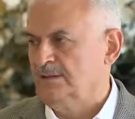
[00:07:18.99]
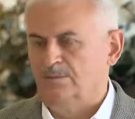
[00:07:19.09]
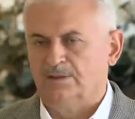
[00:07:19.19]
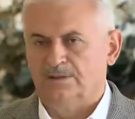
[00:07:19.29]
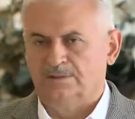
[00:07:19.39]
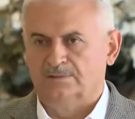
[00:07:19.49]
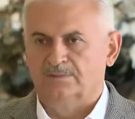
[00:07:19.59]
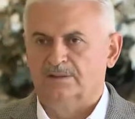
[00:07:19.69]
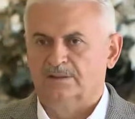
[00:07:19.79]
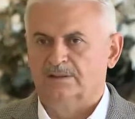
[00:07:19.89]
emin
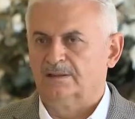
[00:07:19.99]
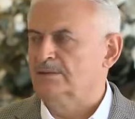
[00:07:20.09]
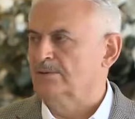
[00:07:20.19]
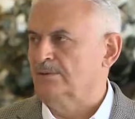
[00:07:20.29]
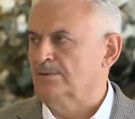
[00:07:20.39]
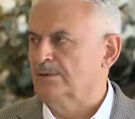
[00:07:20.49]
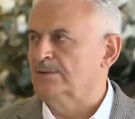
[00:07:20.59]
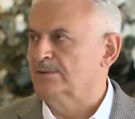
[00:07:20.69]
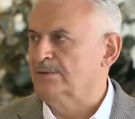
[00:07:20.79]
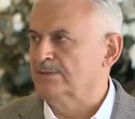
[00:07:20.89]
adımlarla
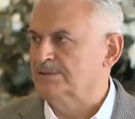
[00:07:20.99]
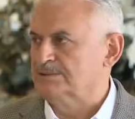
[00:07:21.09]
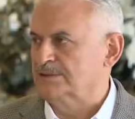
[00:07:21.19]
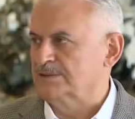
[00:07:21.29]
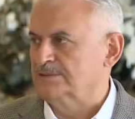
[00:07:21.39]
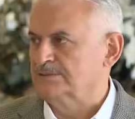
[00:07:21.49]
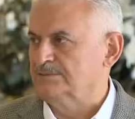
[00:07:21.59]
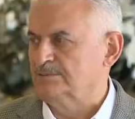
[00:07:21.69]
yoluna devam edecektir.